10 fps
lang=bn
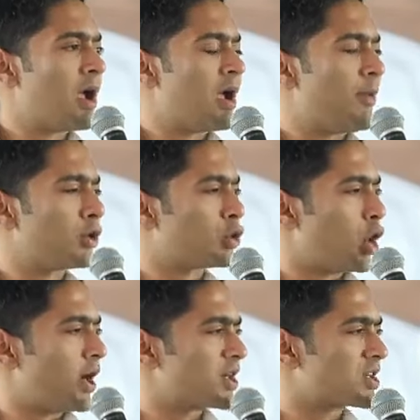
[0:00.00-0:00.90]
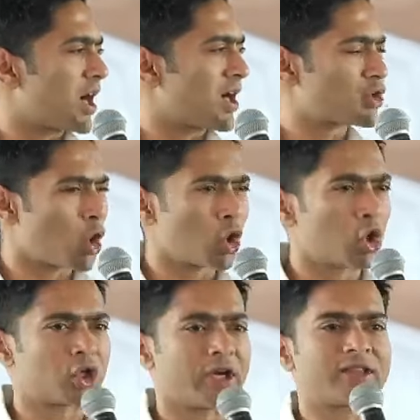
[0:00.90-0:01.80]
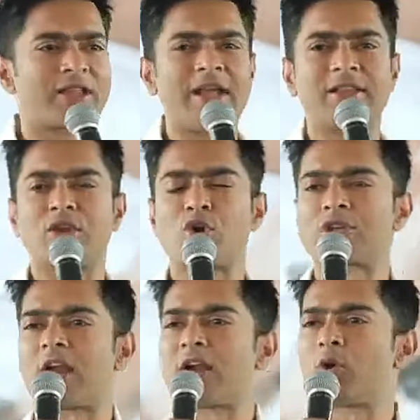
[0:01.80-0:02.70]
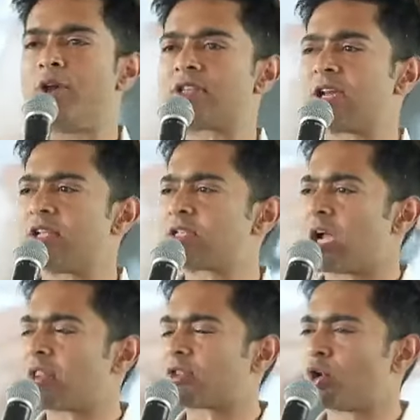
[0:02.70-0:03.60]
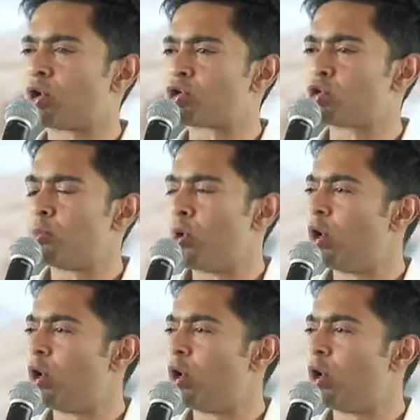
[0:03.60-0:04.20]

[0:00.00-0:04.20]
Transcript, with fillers: এবং দলের শাখা সংগঠনের দায়িত্বেও যারা রয়েছেন ছাত্র যুব